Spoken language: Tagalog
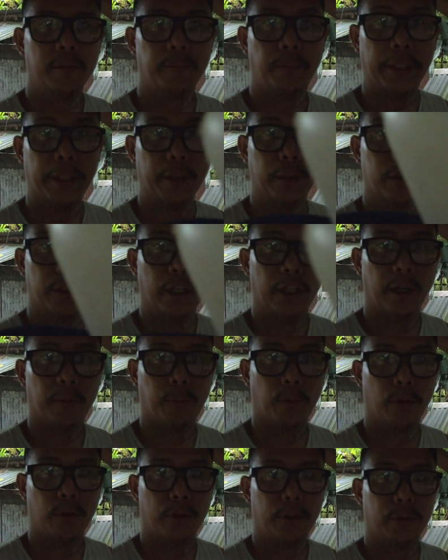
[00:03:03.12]
pindutin na
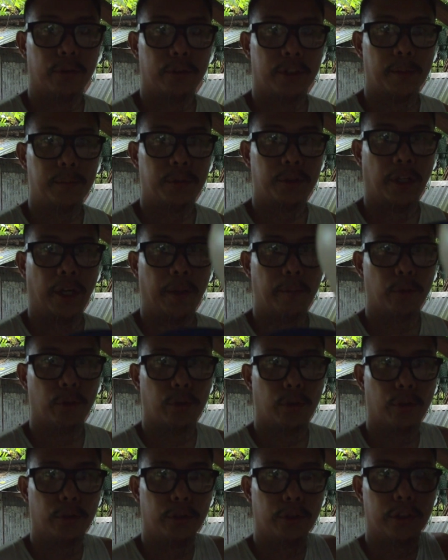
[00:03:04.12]
po yung subscribe
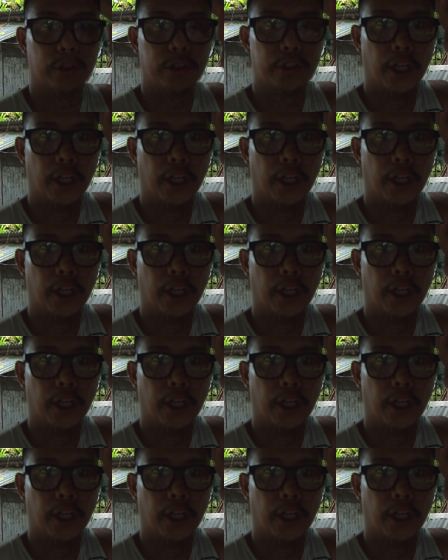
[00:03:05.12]
button